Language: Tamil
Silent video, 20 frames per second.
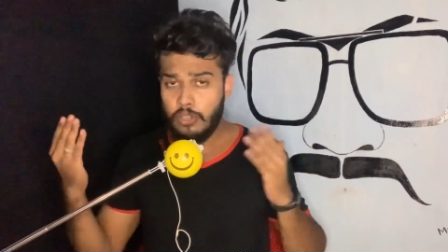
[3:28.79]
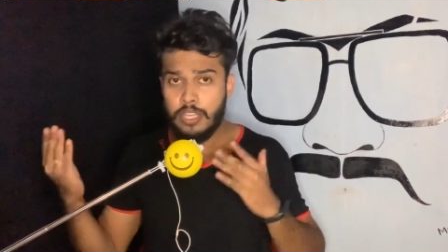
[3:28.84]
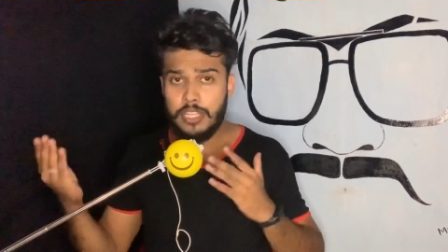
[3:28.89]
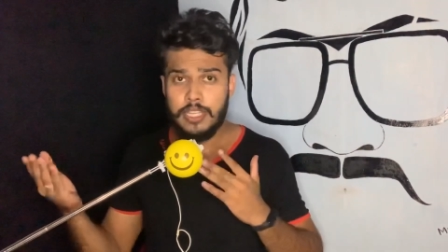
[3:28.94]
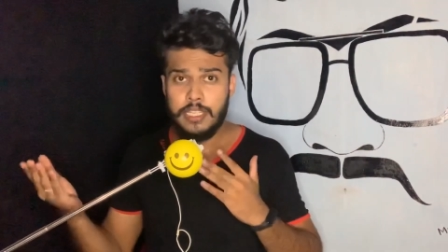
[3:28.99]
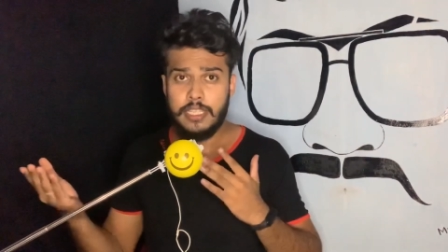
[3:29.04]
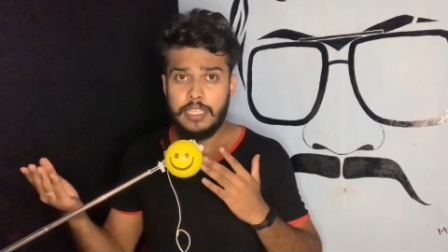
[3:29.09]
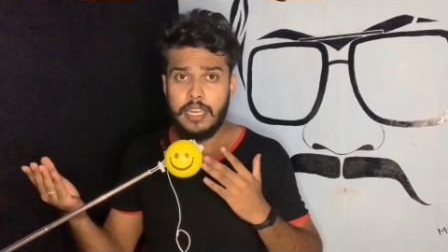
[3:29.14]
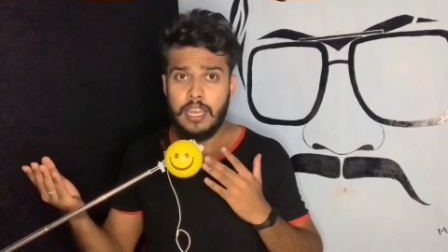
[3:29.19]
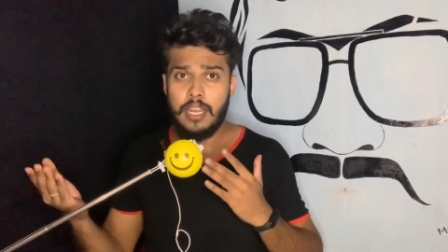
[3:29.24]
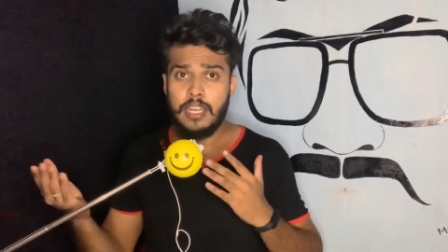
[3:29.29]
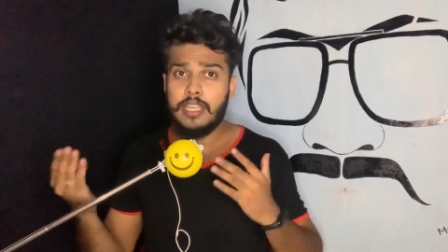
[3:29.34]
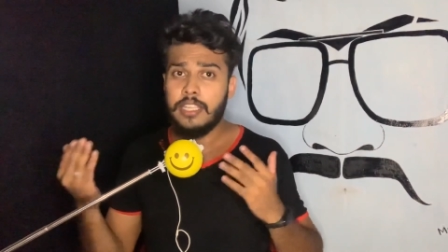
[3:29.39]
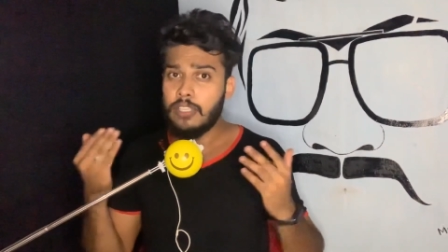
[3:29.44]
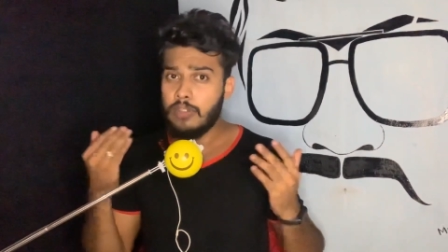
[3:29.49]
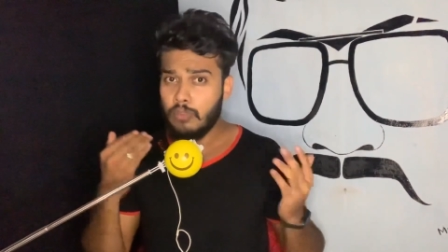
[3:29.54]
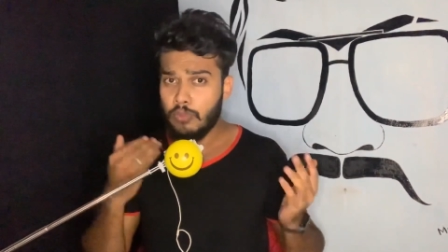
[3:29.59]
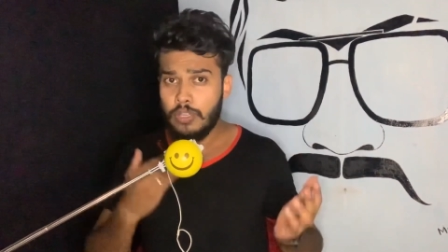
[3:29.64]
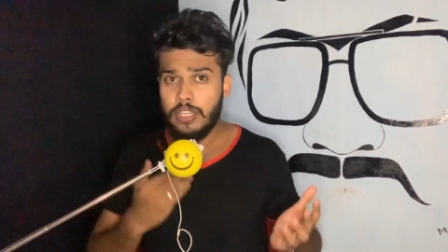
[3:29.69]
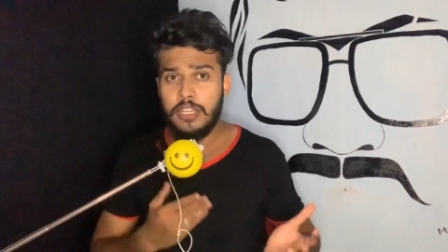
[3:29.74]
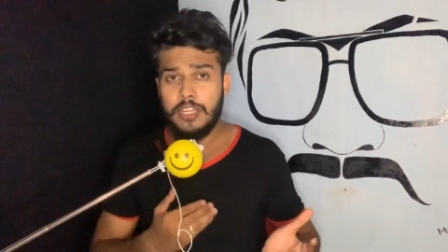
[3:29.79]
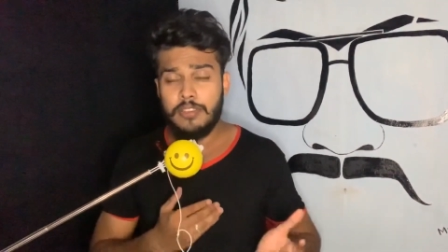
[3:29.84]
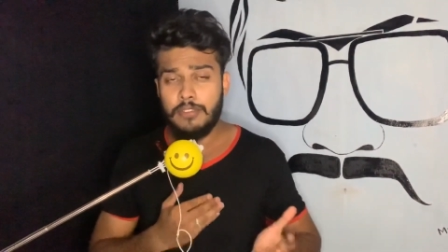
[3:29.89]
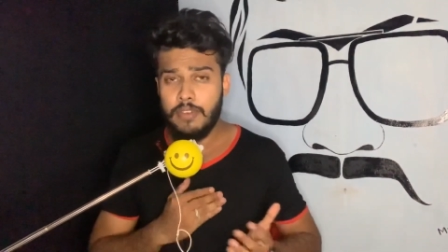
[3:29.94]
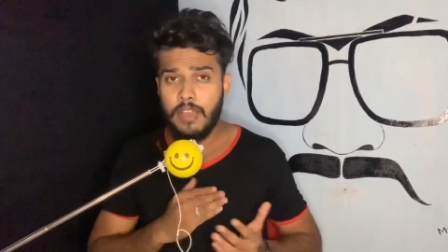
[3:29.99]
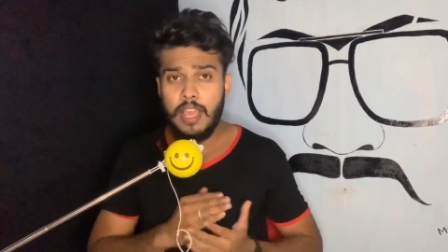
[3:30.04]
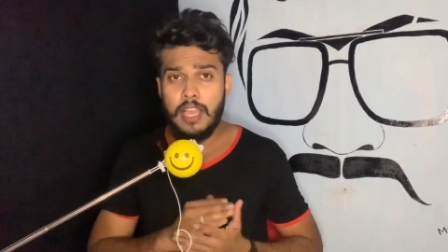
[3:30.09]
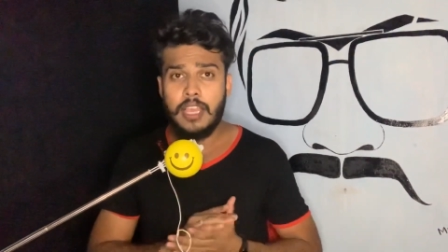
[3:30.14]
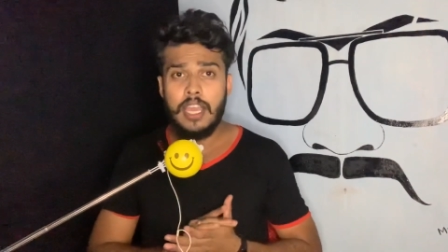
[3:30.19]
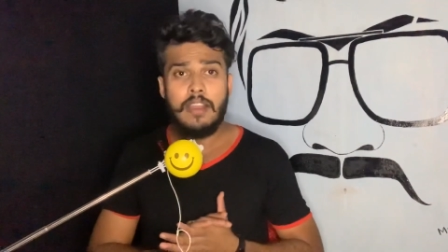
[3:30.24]
சொல்லியிருக்கிறாங்க நீங்கள்
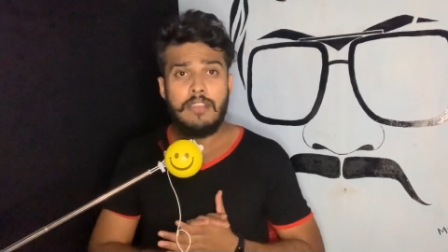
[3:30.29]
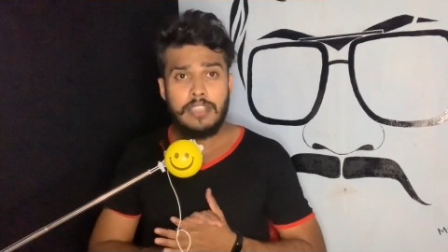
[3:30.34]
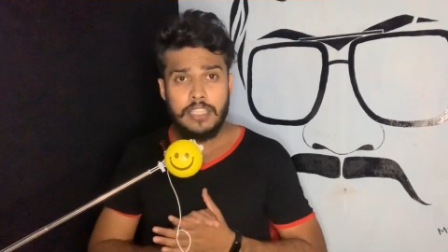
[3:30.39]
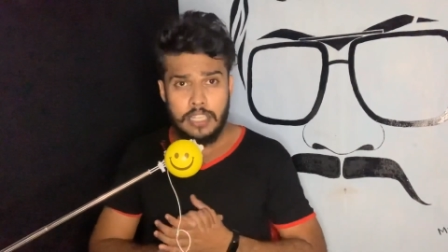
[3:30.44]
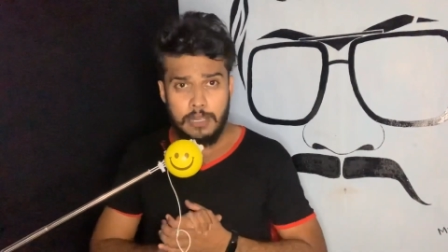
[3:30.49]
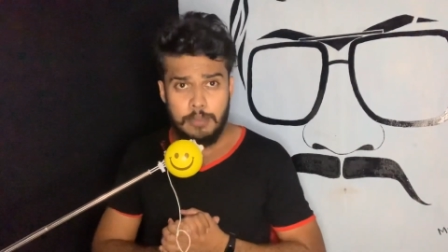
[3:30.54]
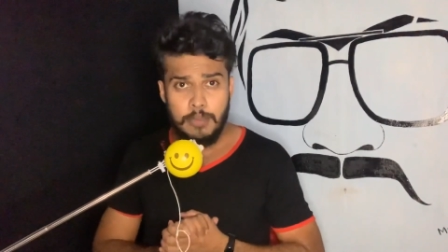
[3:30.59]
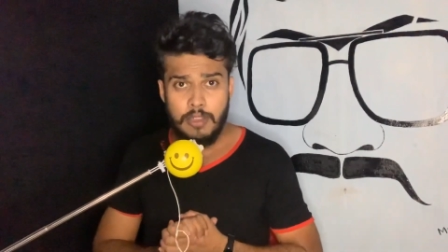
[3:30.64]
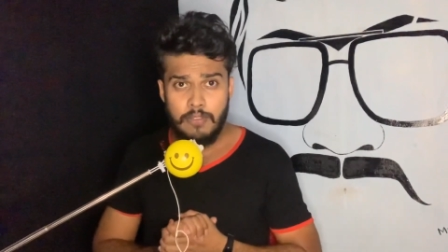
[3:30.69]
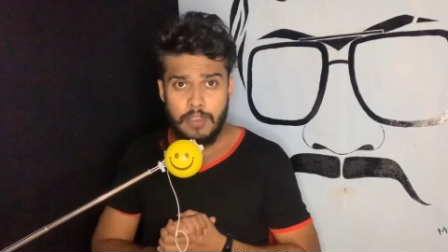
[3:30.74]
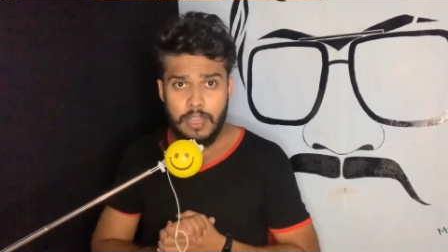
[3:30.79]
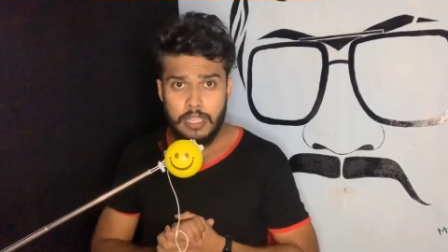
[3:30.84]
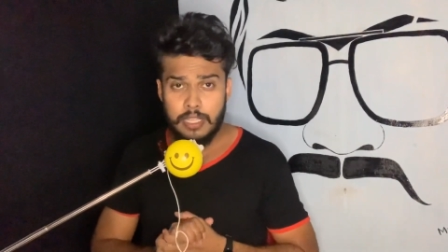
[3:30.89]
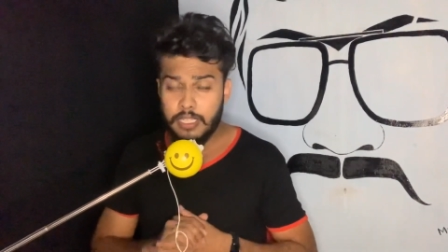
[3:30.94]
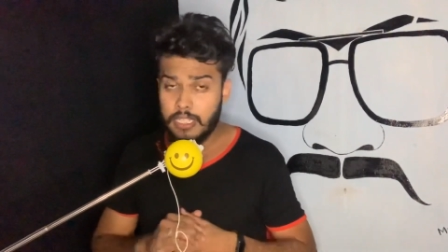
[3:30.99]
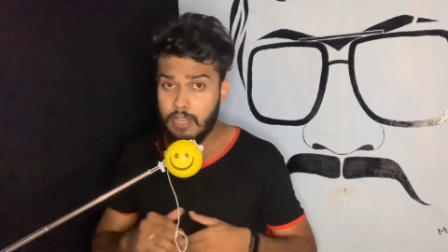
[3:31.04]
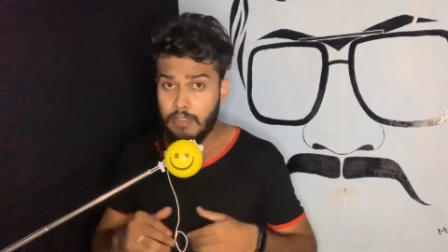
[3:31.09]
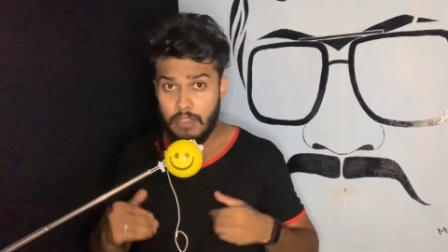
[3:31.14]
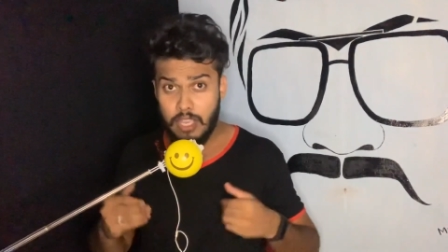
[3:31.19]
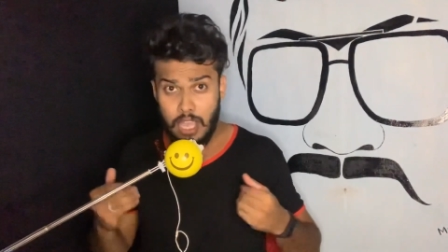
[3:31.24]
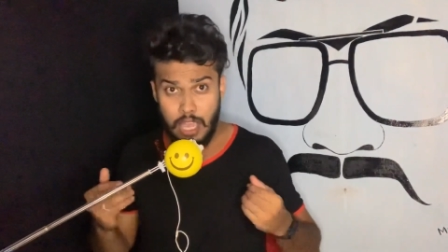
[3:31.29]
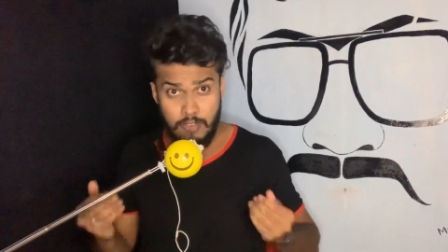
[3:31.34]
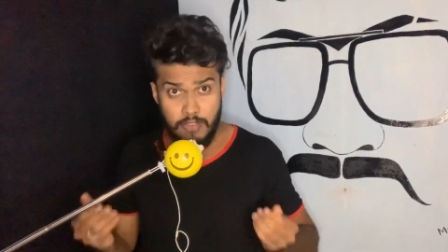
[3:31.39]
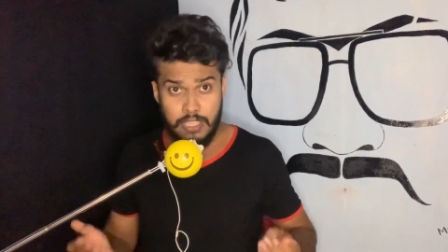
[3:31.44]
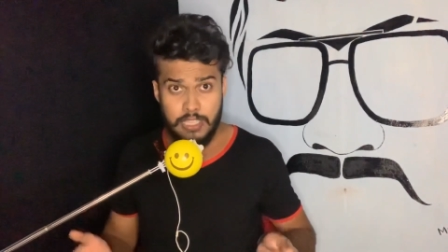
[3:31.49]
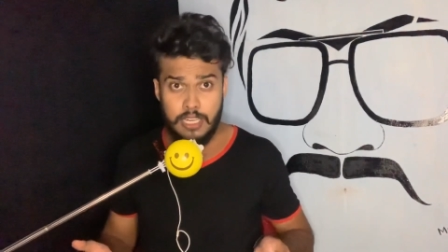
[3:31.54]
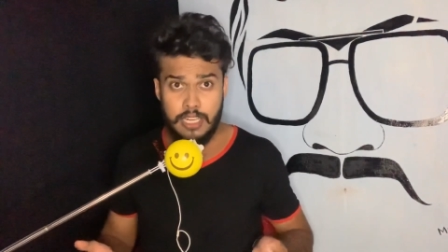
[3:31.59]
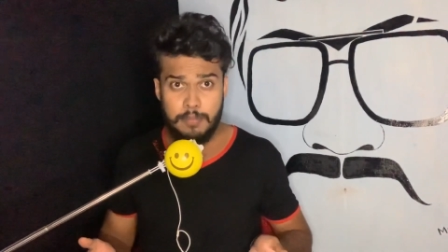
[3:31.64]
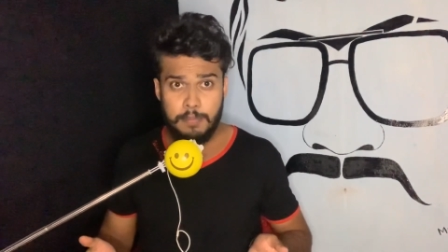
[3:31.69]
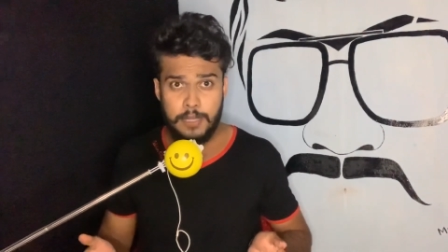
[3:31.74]
குயிக்கண்டு வாங்க அவசரமாக வாங்கன்னு அவங்க
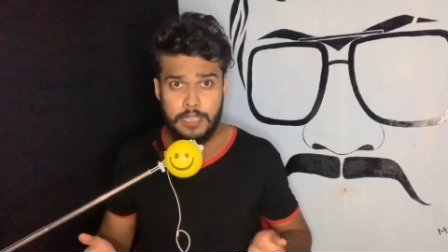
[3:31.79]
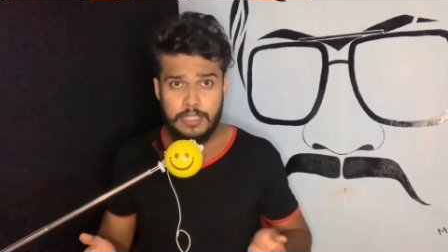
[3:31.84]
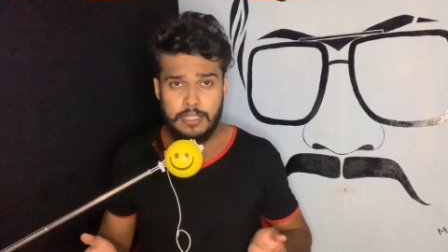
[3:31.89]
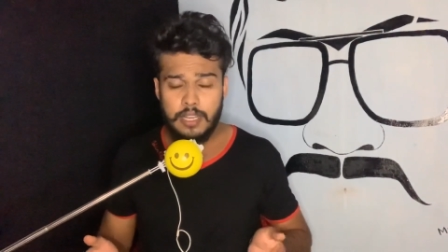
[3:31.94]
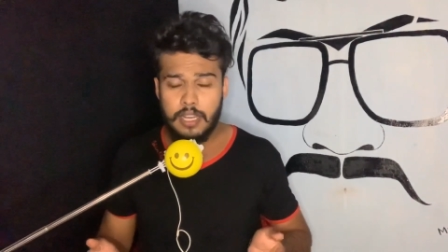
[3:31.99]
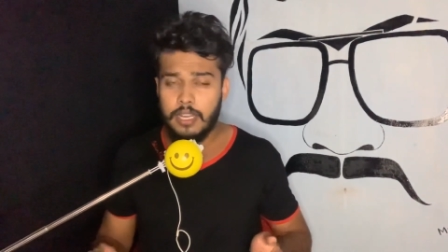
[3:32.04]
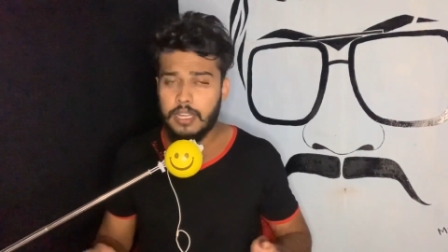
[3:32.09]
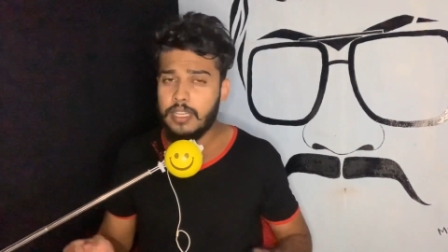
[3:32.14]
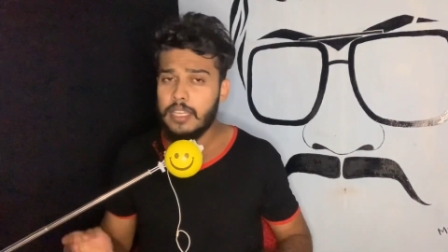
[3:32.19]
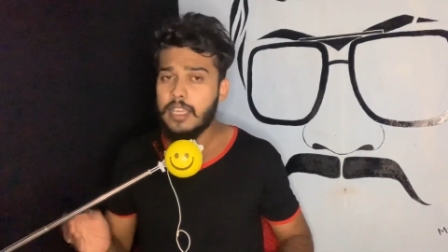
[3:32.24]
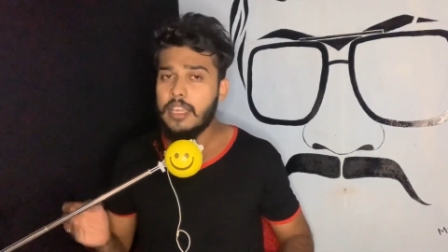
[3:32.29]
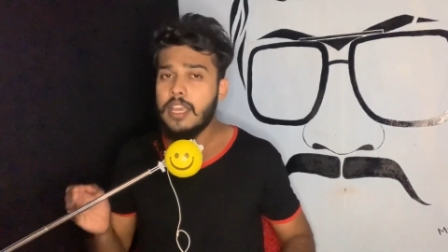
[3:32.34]
அவசரப்படுத்துகிறாங்க